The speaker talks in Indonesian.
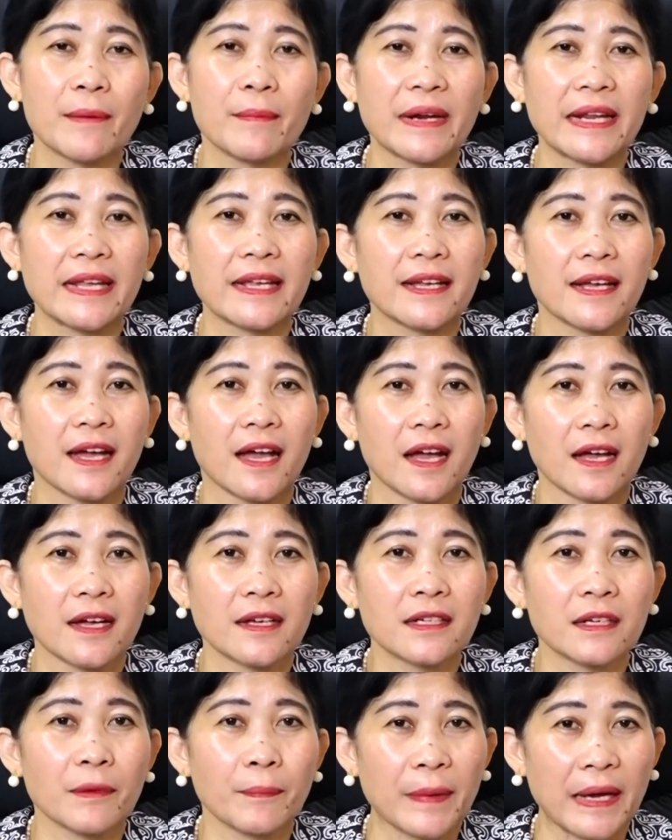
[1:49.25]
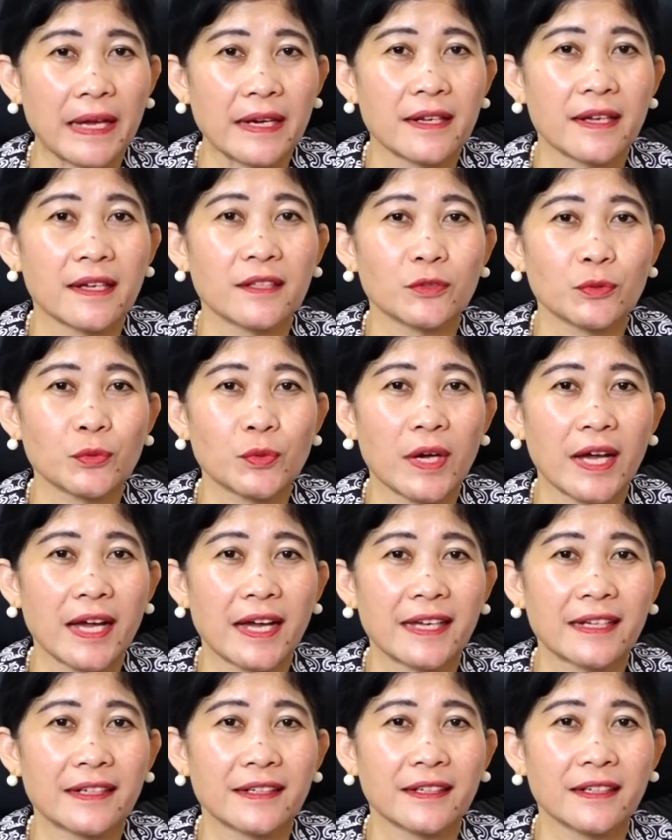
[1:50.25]
mereka kepada
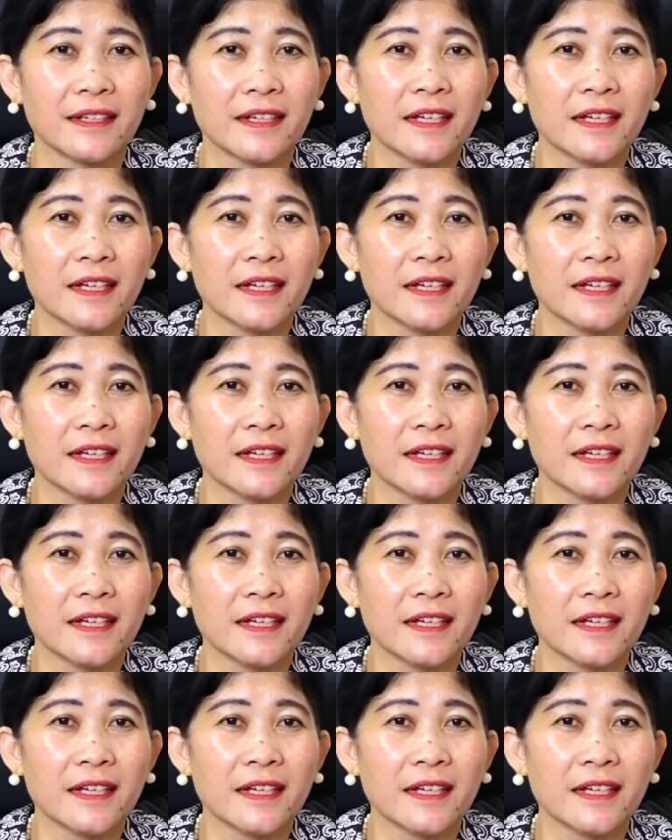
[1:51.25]
Tuhan.